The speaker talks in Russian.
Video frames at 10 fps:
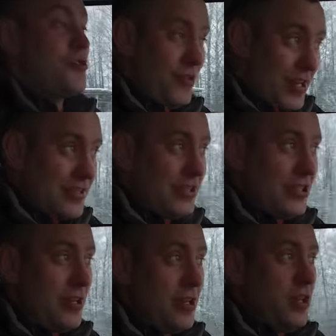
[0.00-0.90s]

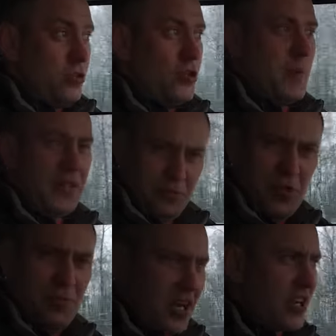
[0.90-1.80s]
Швеции, то есть
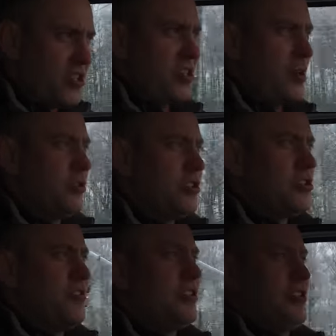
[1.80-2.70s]
посмотрим, как работает
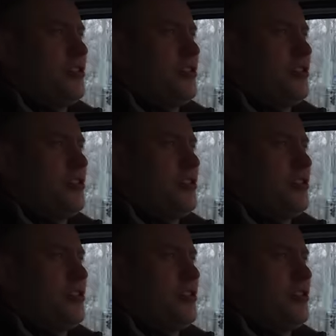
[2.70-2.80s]
шведская